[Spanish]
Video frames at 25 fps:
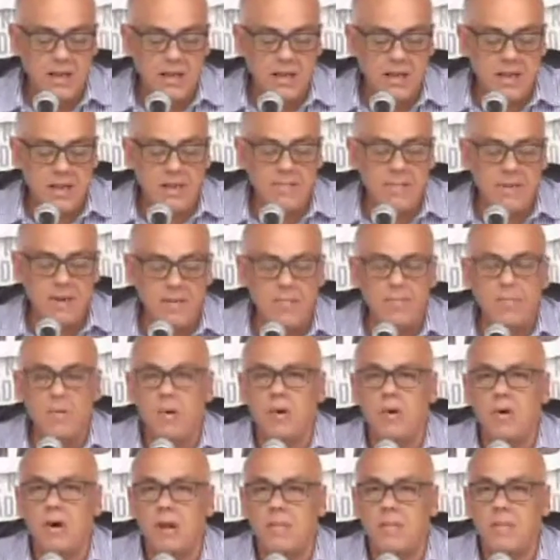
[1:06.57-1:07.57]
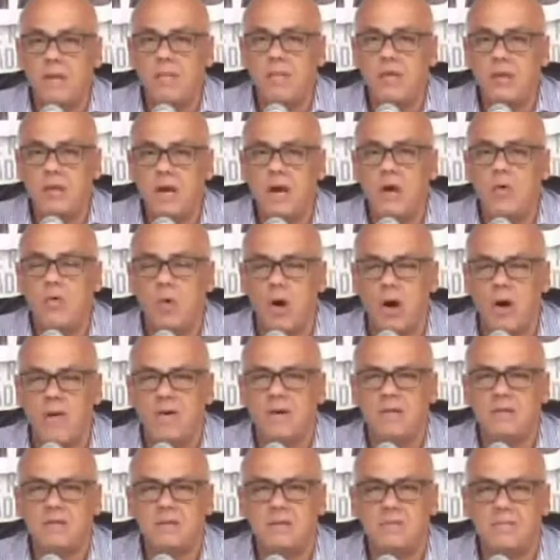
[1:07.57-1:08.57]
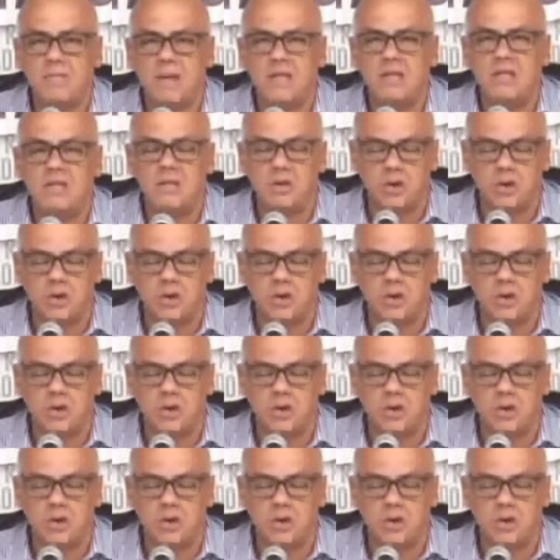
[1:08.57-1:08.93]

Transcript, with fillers: El día mismo, el mismo día jueves